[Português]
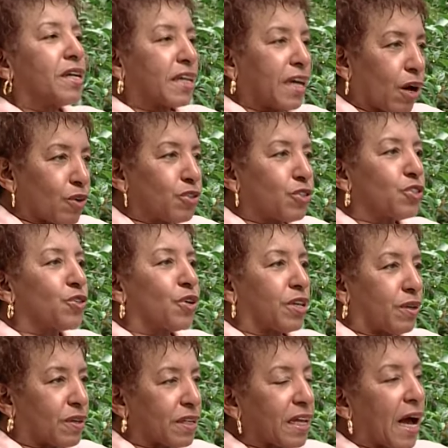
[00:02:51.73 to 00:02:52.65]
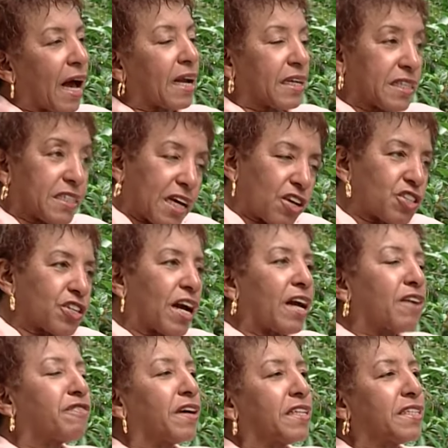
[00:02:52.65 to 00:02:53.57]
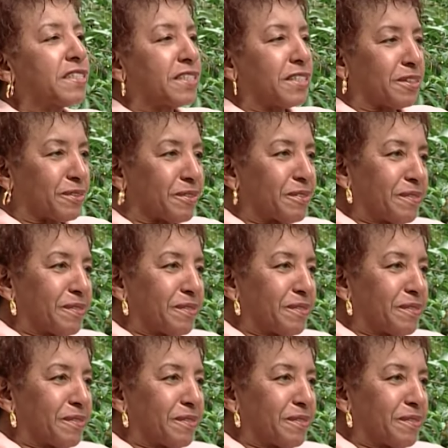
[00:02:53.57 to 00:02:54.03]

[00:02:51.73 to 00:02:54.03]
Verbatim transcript: que era o tesoureiro da ala, esse aí já é falecido.